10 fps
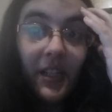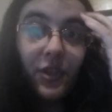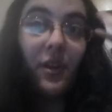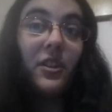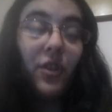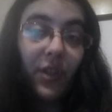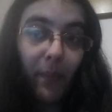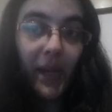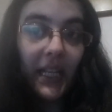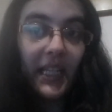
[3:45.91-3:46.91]
sobre todo
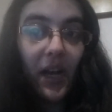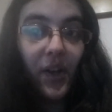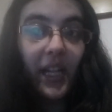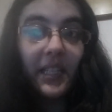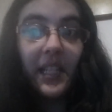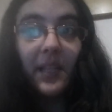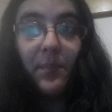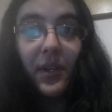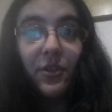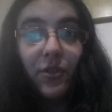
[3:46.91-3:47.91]
también ya hoy, ese
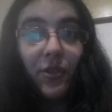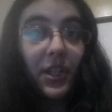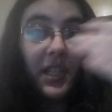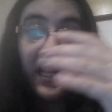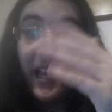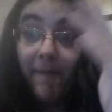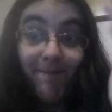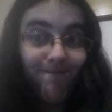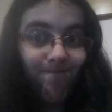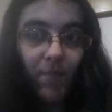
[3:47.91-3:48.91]
tipo de asuntos, así
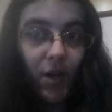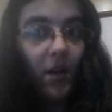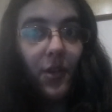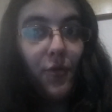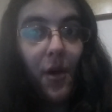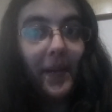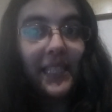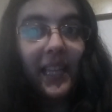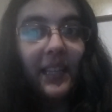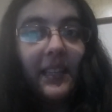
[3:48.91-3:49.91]
que lo dudo
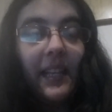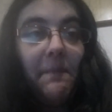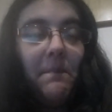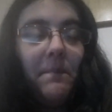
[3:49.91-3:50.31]
bastante.